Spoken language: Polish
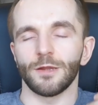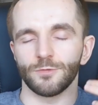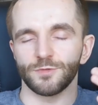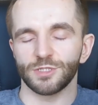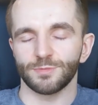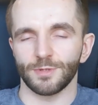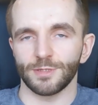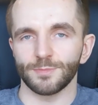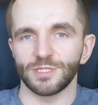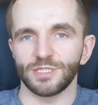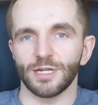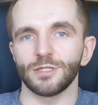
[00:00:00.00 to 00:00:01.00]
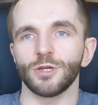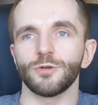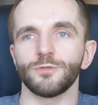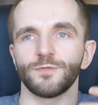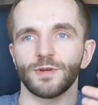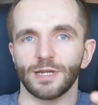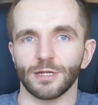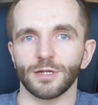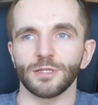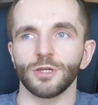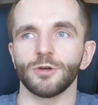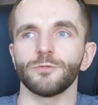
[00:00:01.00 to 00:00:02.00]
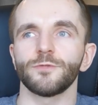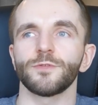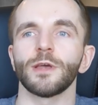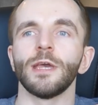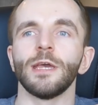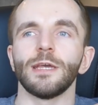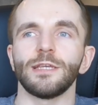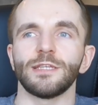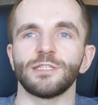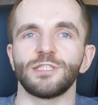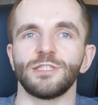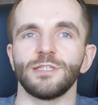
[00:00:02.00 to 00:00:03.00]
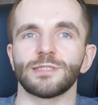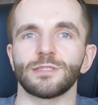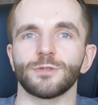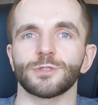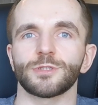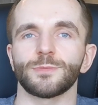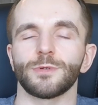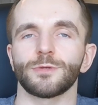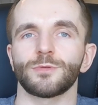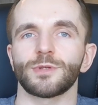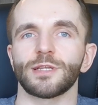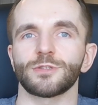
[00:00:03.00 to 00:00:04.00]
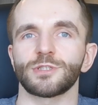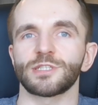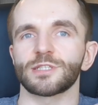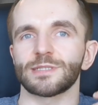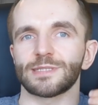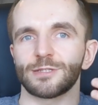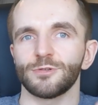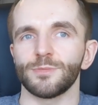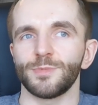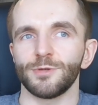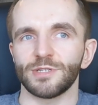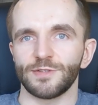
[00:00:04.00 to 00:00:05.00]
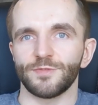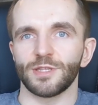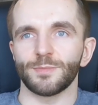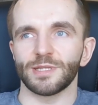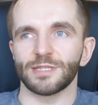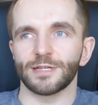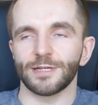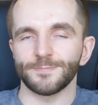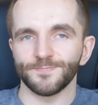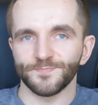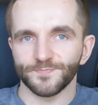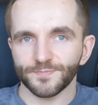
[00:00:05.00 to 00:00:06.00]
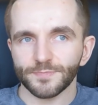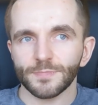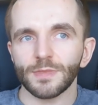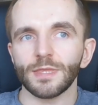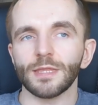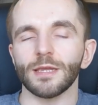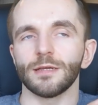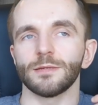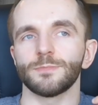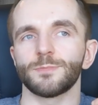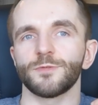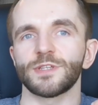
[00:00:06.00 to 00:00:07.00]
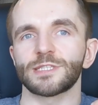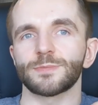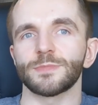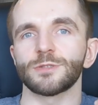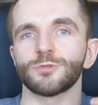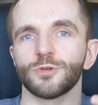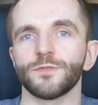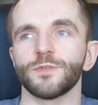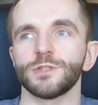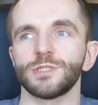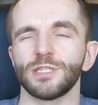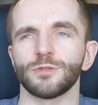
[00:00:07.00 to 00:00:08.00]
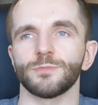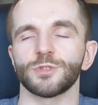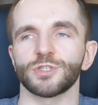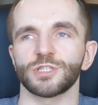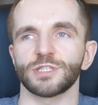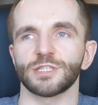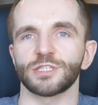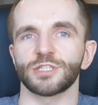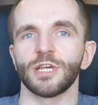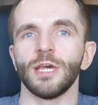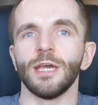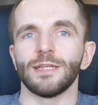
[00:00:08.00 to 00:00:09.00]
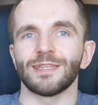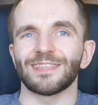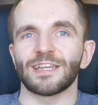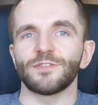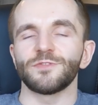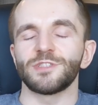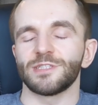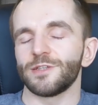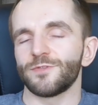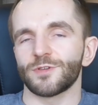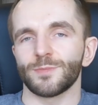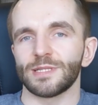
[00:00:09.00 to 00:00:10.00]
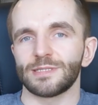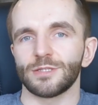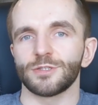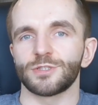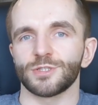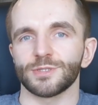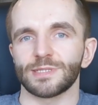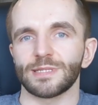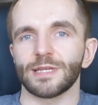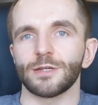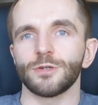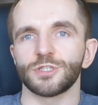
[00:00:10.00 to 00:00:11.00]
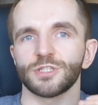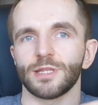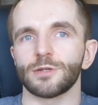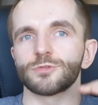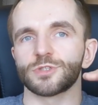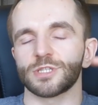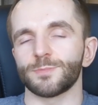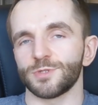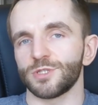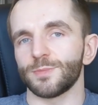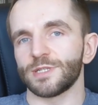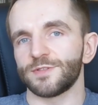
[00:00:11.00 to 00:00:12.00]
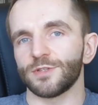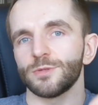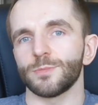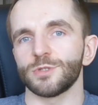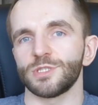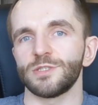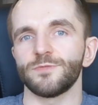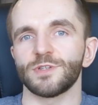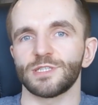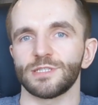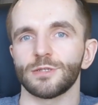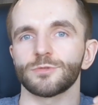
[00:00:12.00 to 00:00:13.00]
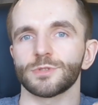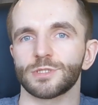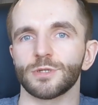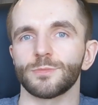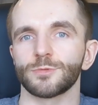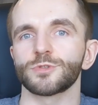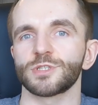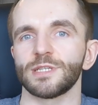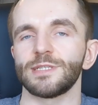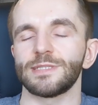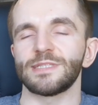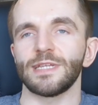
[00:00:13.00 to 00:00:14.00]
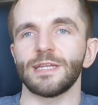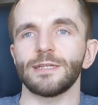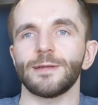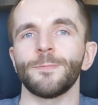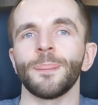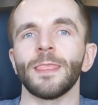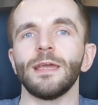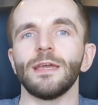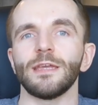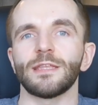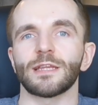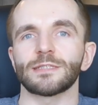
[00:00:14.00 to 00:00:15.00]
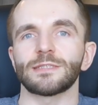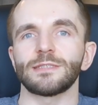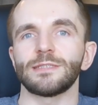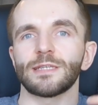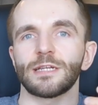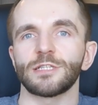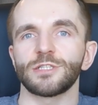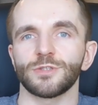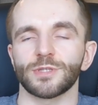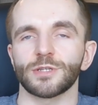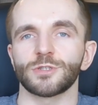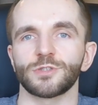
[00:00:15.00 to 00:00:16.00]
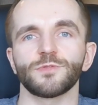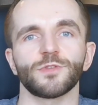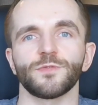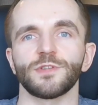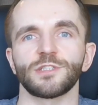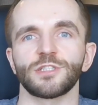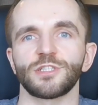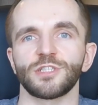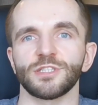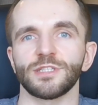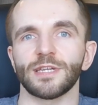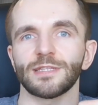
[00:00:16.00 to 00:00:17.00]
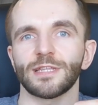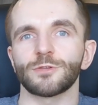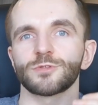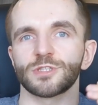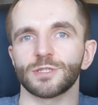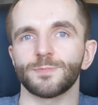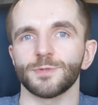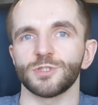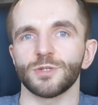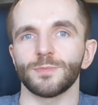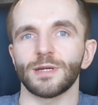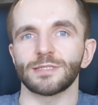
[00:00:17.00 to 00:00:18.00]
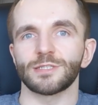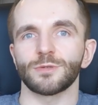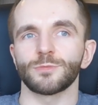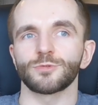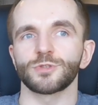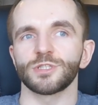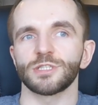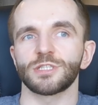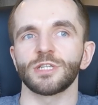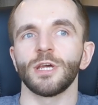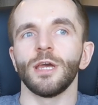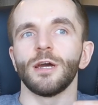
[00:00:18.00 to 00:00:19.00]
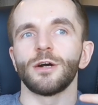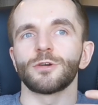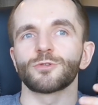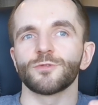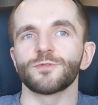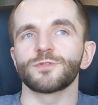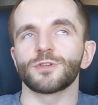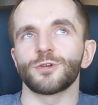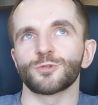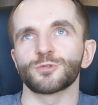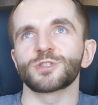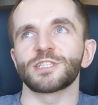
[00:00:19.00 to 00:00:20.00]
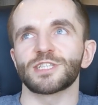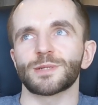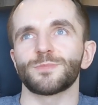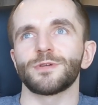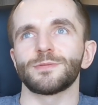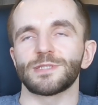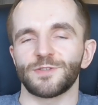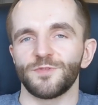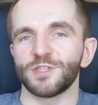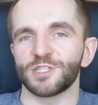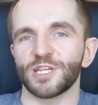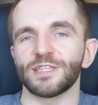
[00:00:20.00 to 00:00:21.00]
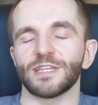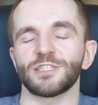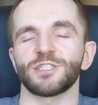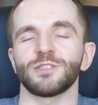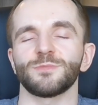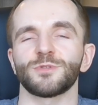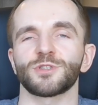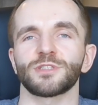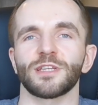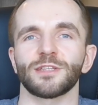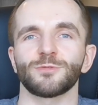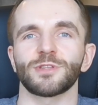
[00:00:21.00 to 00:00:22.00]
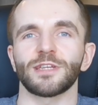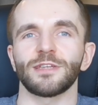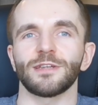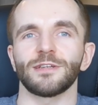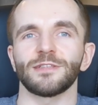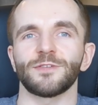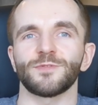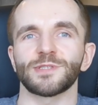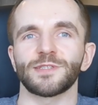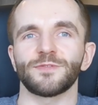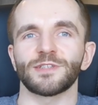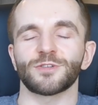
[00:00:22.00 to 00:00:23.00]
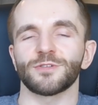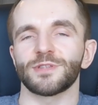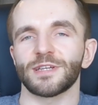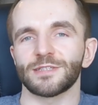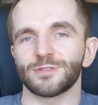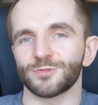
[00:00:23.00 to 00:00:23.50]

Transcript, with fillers: Również mam na myśli aniołów, archaniołów, jeśli jest osobą, która troszeczkę zagłębiła się w tematykę E, powiedzmy duchowości, to możesz też natrafić na informacje dotyczące tego, że na różnych poziomach świadomości właśnie są różne istnienia. I teraz niezależnie od tego, czy w to wierzysz, czy nie, na różnych poziomach są również różne, że tak powiem, zwierzęta, czyli można tutaj e, nawiązywać kontakt z